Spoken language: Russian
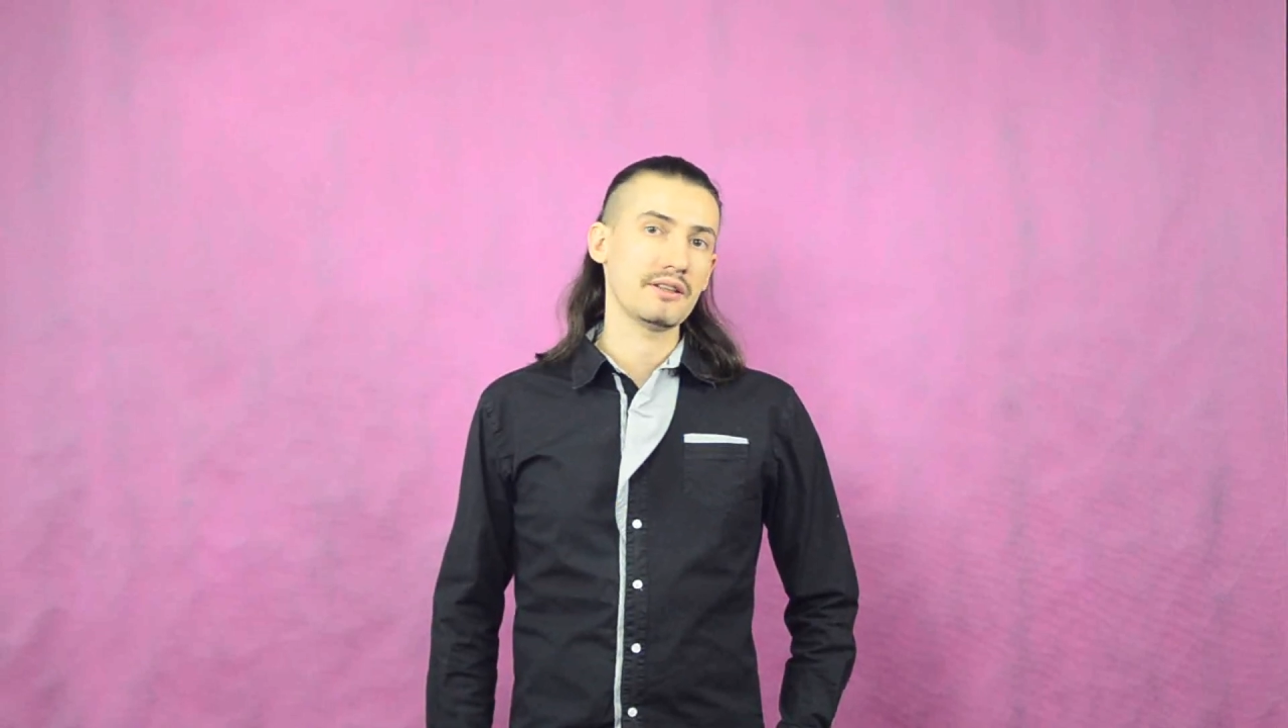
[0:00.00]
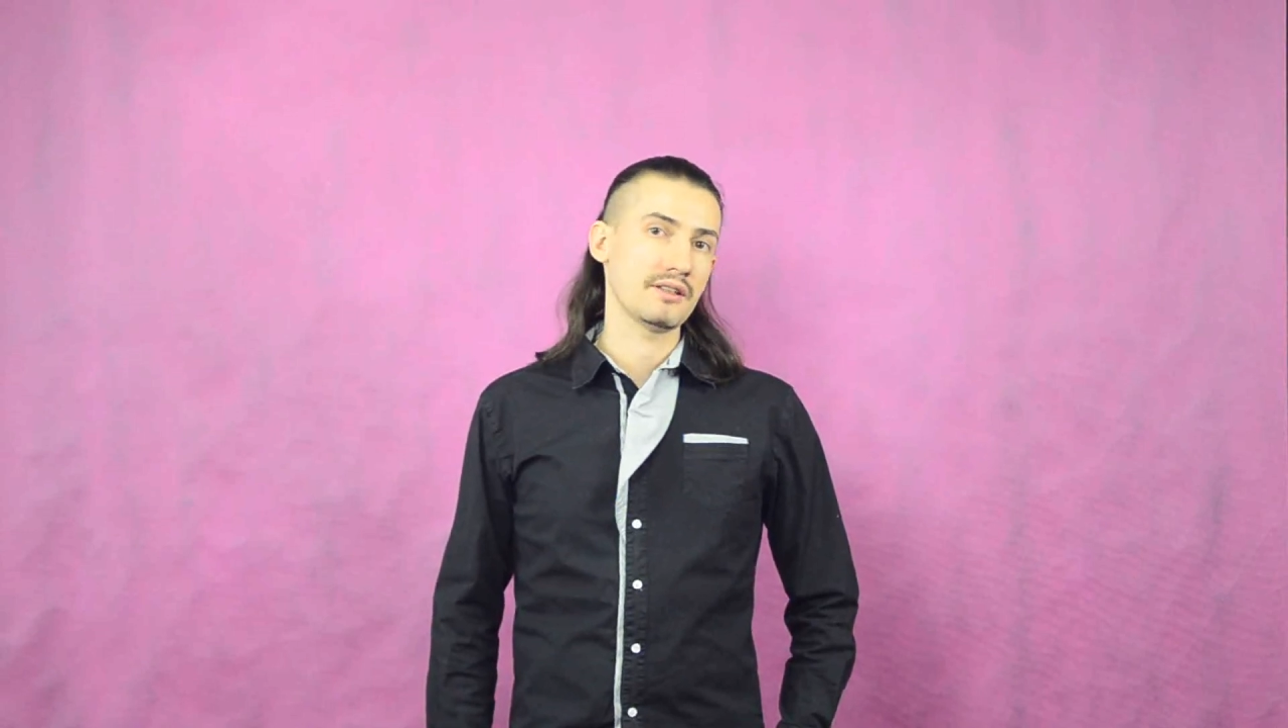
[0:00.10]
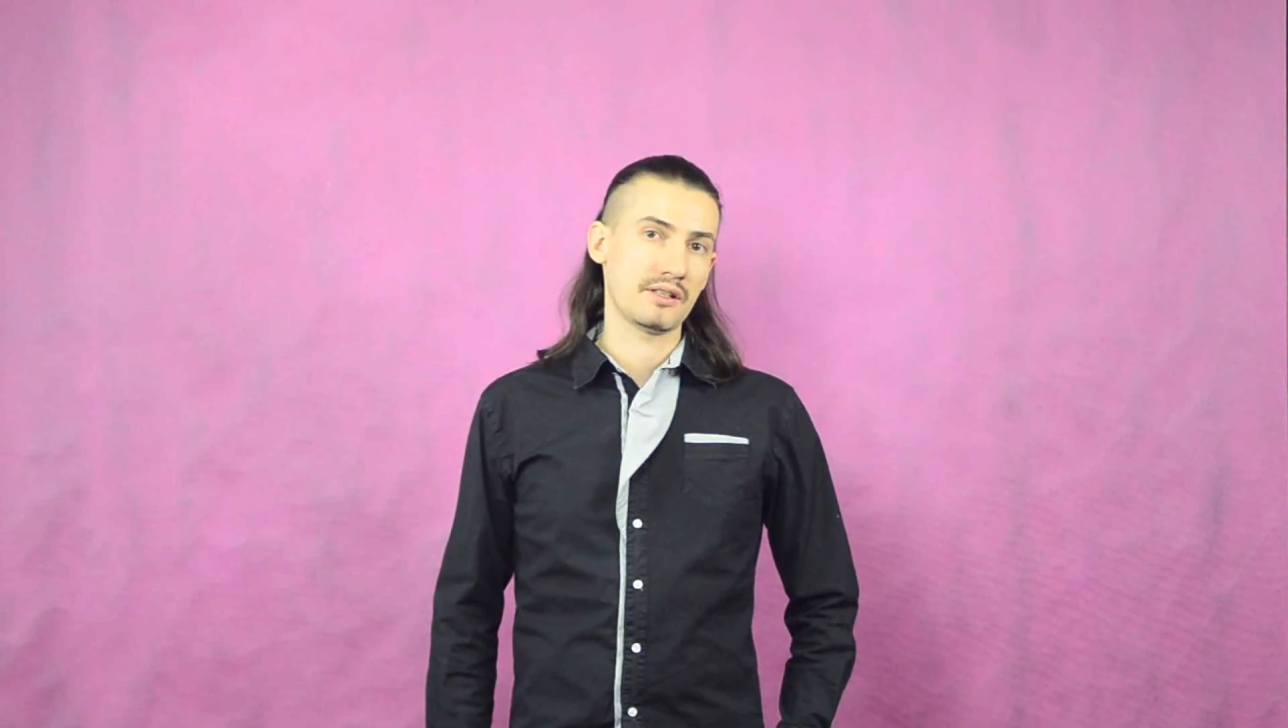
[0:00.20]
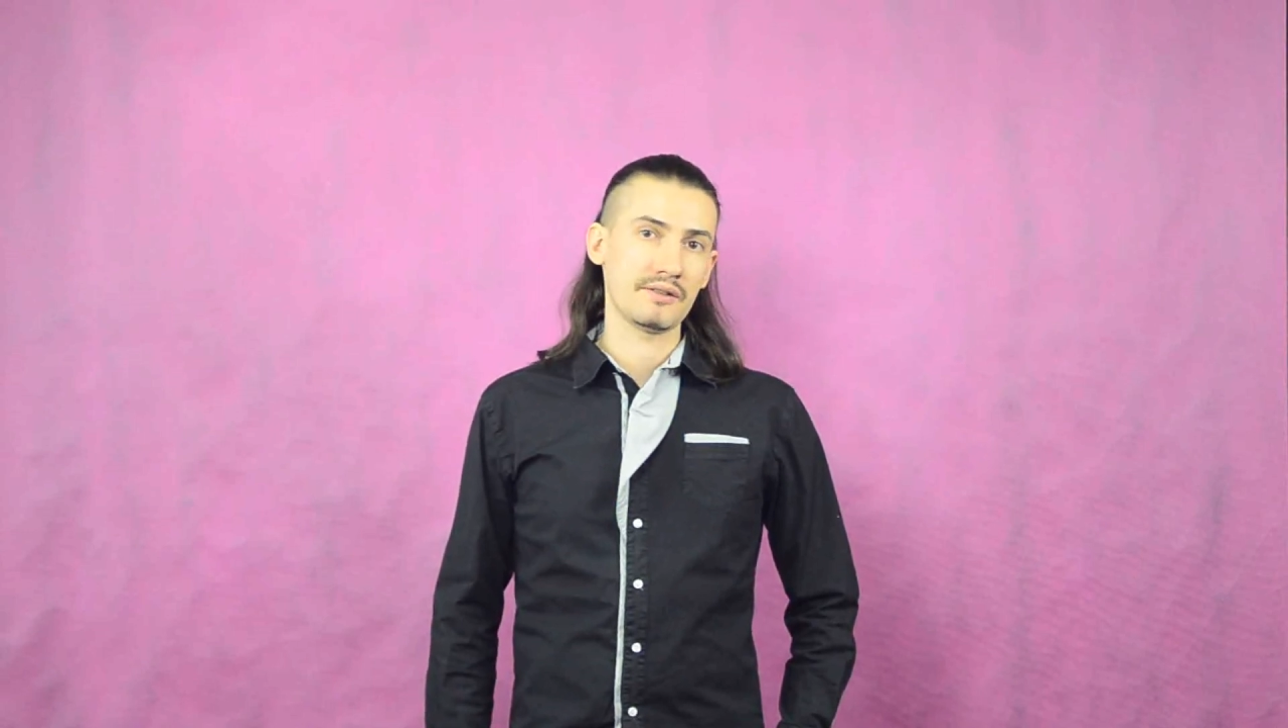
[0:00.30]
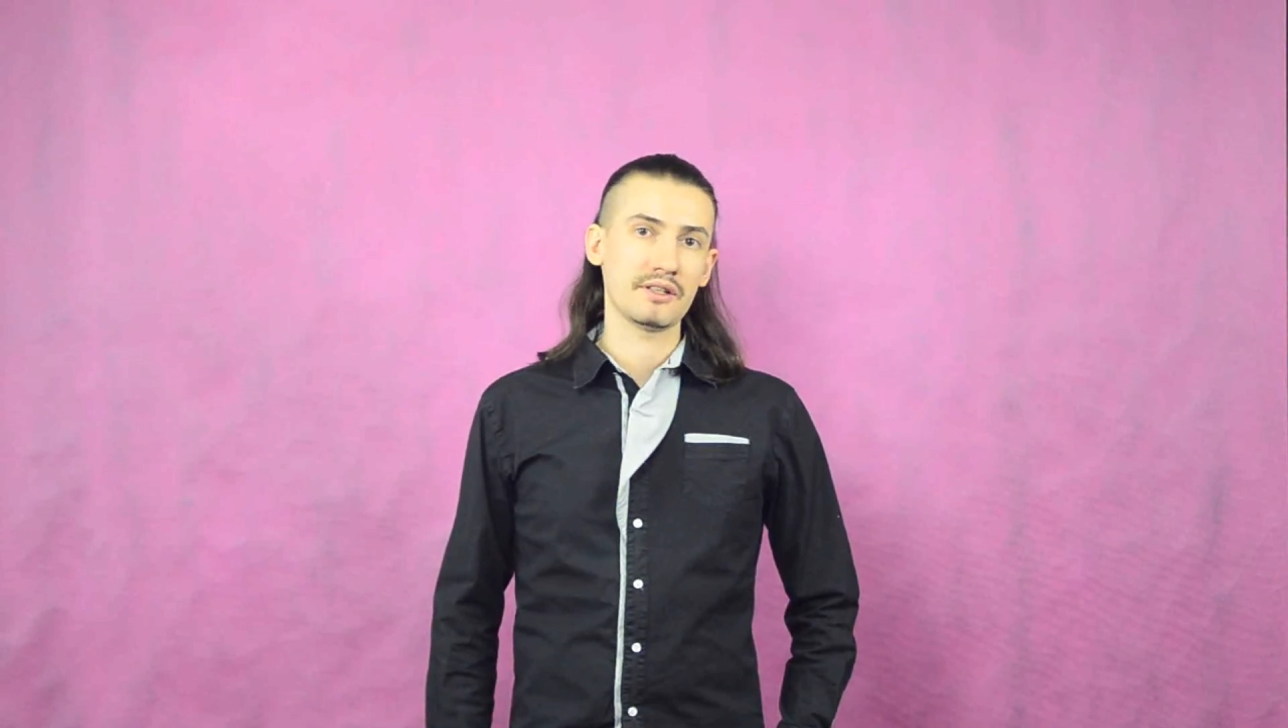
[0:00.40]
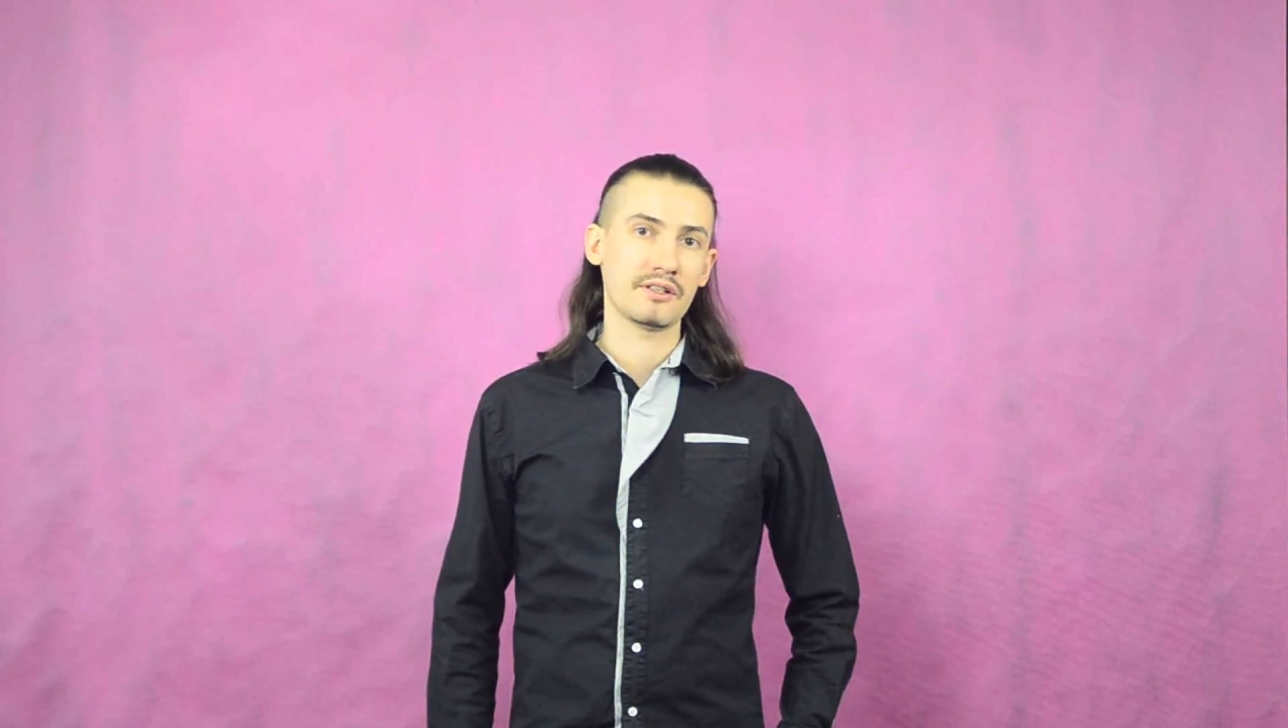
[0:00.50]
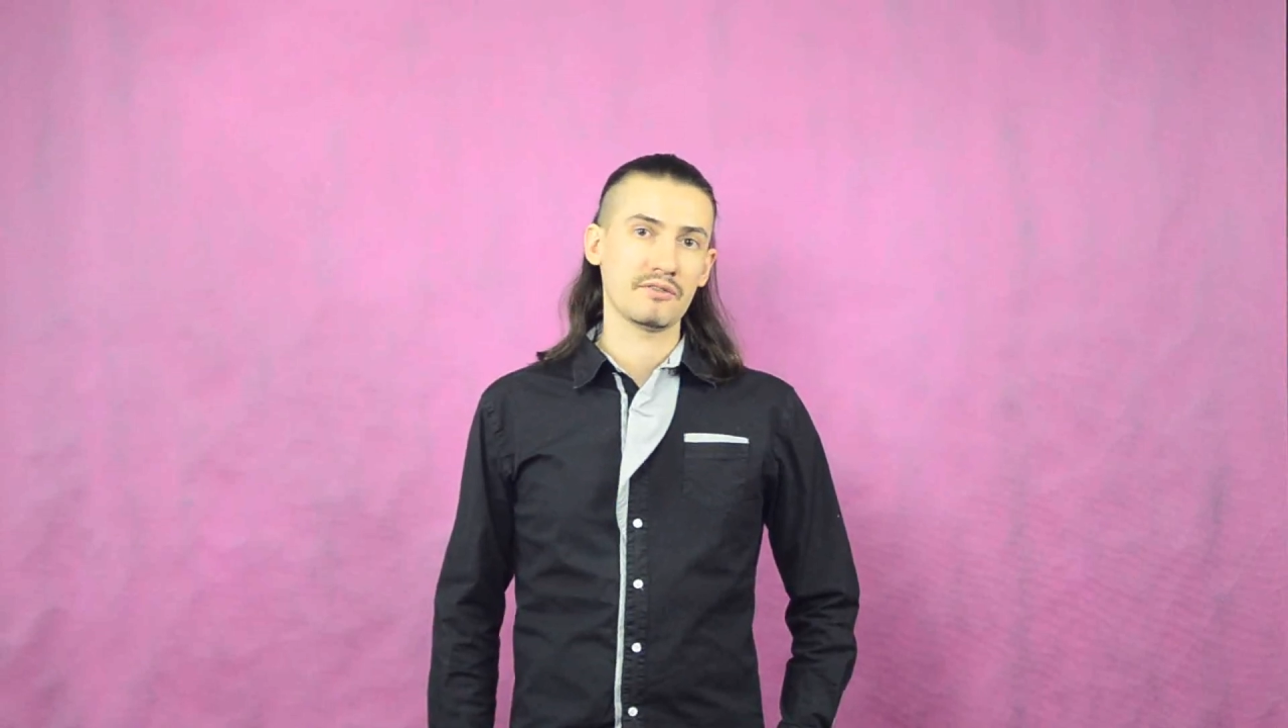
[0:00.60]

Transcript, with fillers: нас двигаться